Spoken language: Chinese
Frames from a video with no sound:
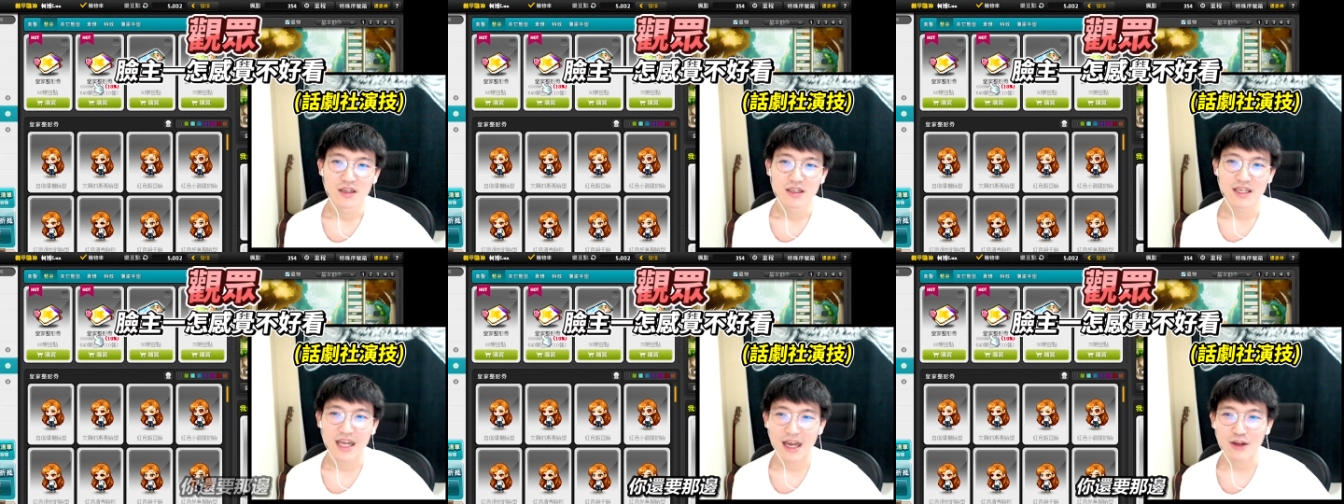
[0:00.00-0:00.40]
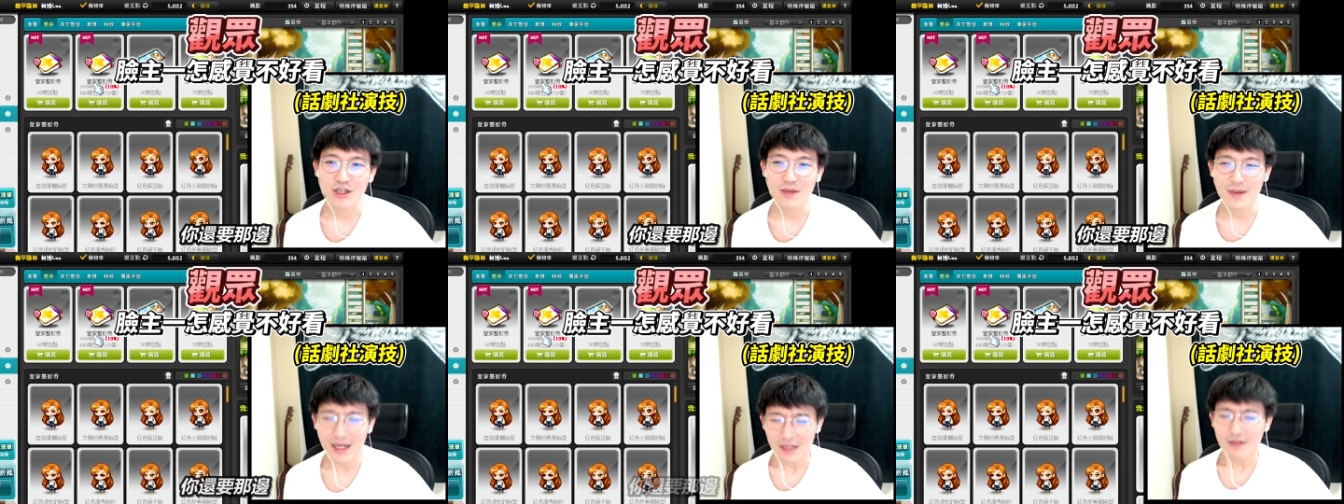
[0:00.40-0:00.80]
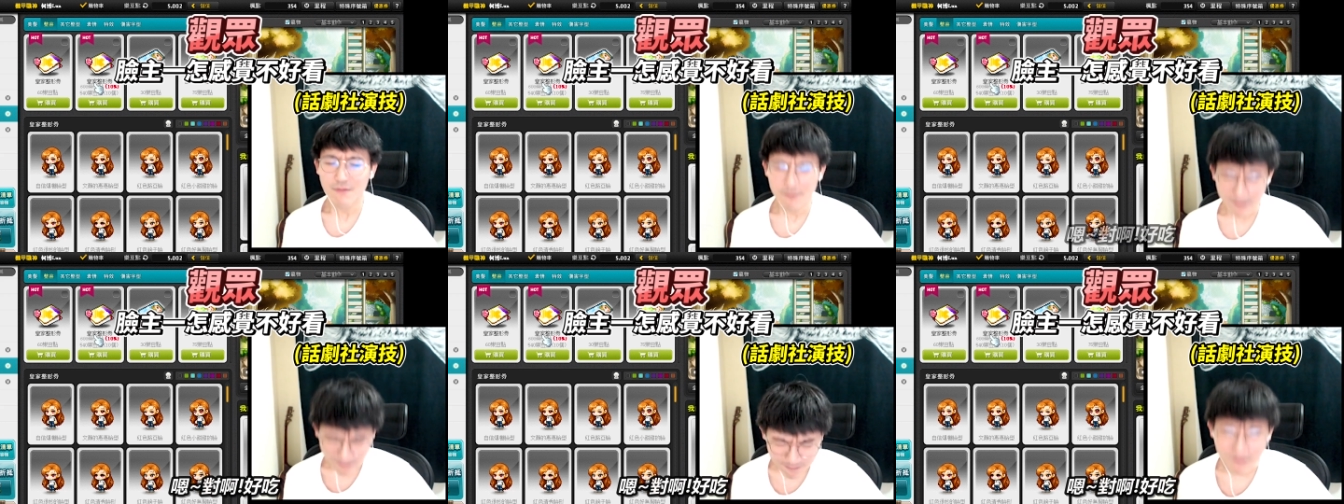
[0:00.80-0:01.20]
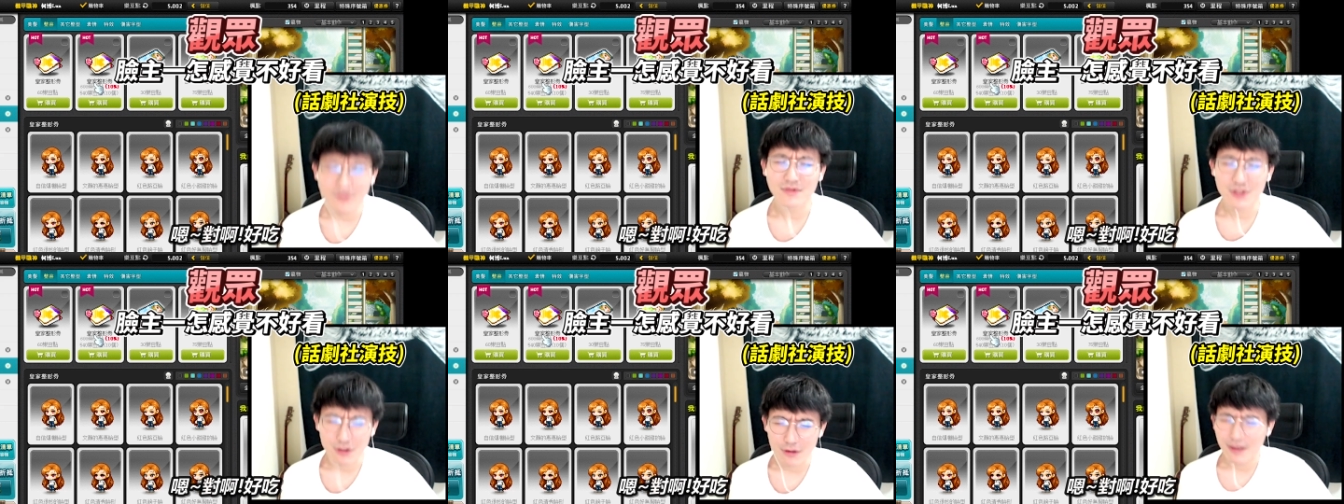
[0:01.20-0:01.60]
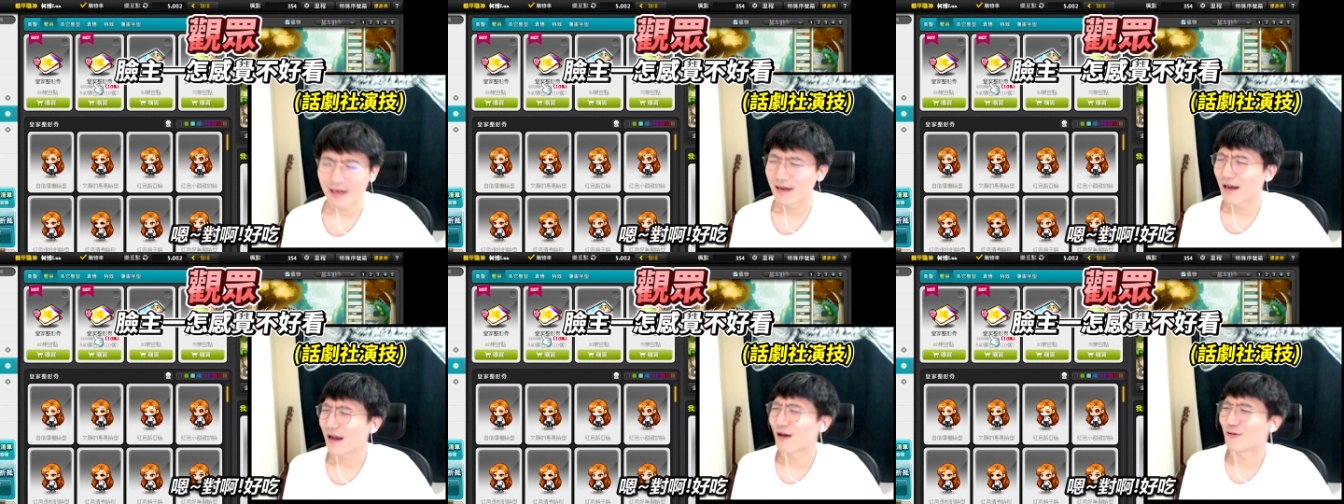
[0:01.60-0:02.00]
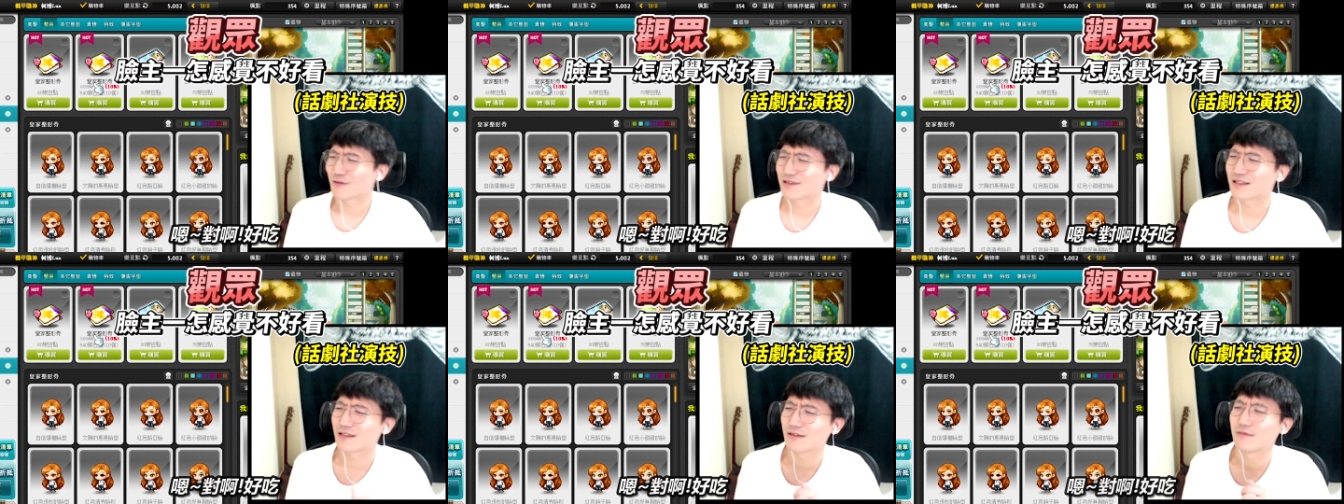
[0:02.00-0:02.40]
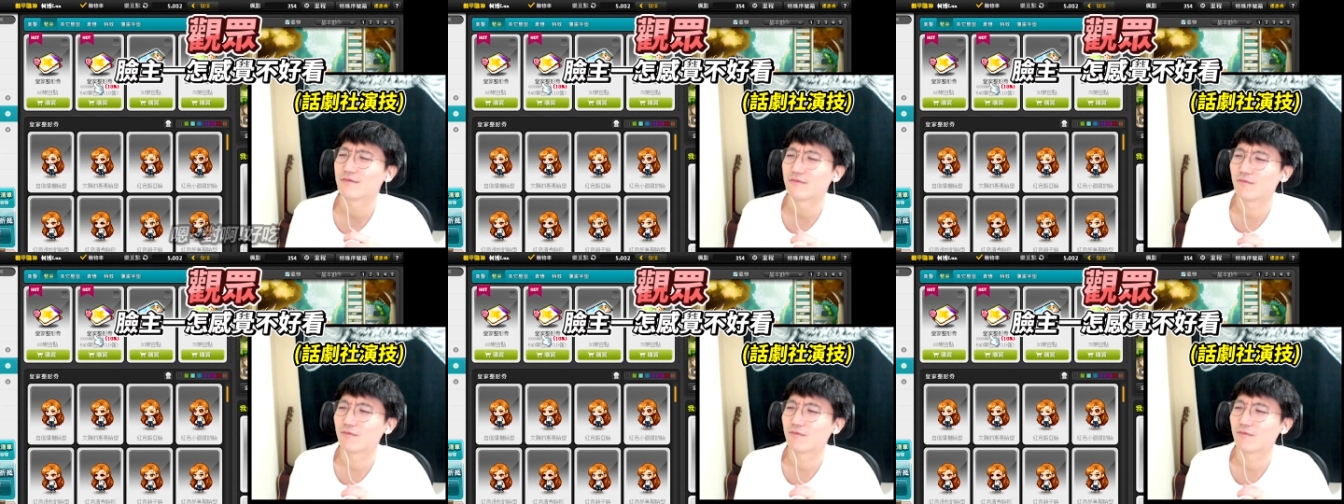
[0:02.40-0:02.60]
你还要那边，嗯，对啊，好吃，